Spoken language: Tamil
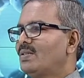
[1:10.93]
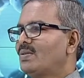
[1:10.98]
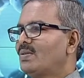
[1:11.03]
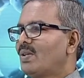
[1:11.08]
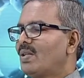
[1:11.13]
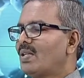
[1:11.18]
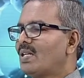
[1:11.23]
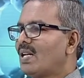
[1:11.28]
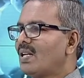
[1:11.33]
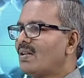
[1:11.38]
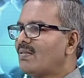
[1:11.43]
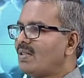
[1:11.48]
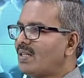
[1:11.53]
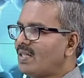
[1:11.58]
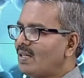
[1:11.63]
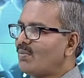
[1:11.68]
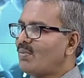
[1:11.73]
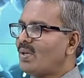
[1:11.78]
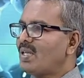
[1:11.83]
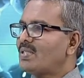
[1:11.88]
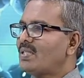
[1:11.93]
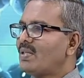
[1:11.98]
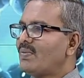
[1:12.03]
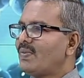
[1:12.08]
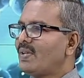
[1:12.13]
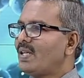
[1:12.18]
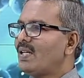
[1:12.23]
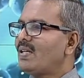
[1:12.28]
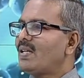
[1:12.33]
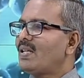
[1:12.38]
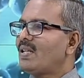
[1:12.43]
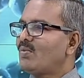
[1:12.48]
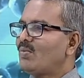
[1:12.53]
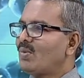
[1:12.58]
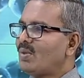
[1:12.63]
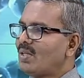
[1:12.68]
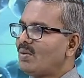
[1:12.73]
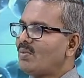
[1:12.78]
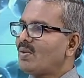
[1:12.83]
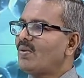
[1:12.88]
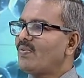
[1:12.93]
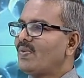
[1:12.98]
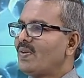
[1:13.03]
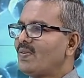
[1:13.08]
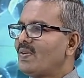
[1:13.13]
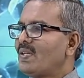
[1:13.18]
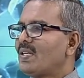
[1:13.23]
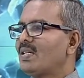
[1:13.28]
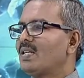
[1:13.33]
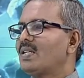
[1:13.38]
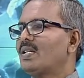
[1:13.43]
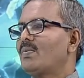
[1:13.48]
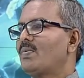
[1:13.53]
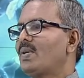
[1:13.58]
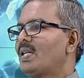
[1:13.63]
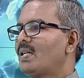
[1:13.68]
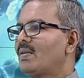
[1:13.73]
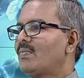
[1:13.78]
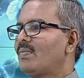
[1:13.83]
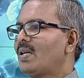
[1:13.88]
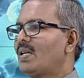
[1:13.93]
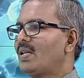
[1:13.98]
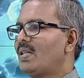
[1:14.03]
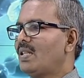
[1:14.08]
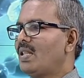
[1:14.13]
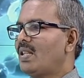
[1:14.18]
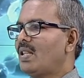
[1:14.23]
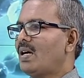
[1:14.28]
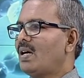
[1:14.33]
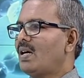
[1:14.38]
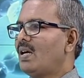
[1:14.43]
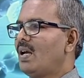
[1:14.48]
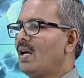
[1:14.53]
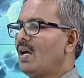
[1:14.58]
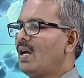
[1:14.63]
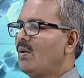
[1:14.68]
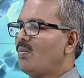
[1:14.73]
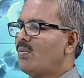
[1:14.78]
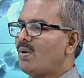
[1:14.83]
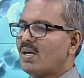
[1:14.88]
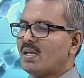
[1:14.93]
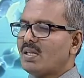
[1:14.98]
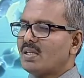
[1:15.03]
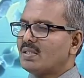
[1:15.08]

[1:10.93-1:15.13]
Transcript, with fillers: ஸோ அதனால் வந்து டெம்பரேச்சர் ஃபீல் ஆகும்போது நமக்கு ஃபீவர் இருக்குது அப்படிங்கிற மாதிரி இருந்தது பட்